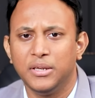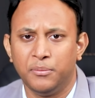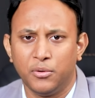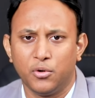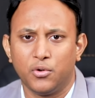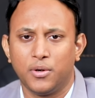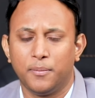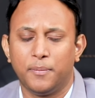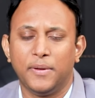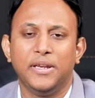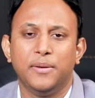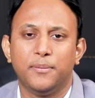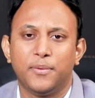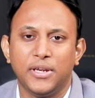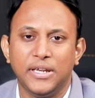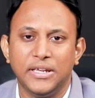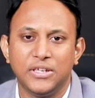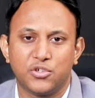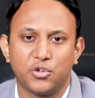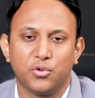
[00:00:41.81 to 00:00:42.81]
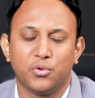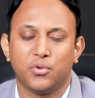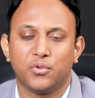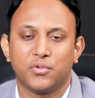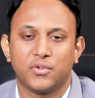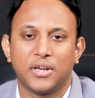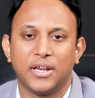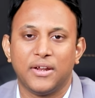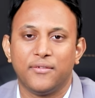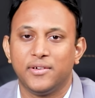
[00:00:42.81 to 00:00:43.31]
இப்போ ஒரு பெரிய பெரிய
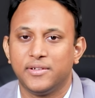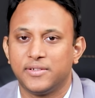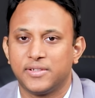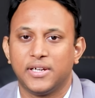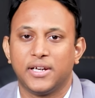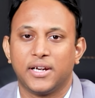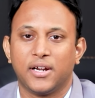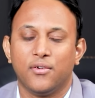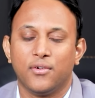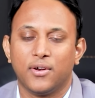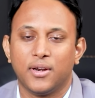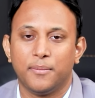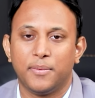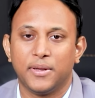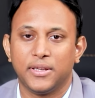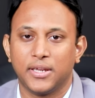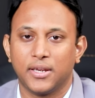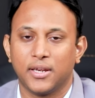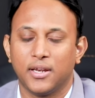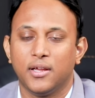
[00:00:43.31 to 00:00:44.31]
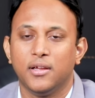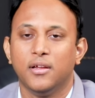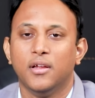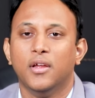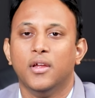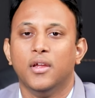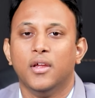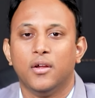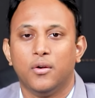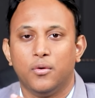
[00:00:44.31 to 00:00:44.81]
இன்ஸ்டிடியூஷன் லெவல்ஸில் இருக்கவங்களாம் பார்த்தீங்கன்னா
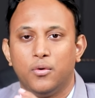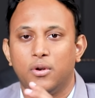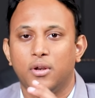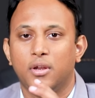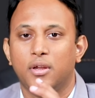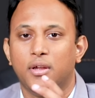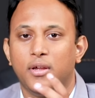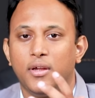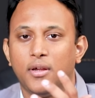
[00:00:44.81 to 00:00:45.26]
ஒரு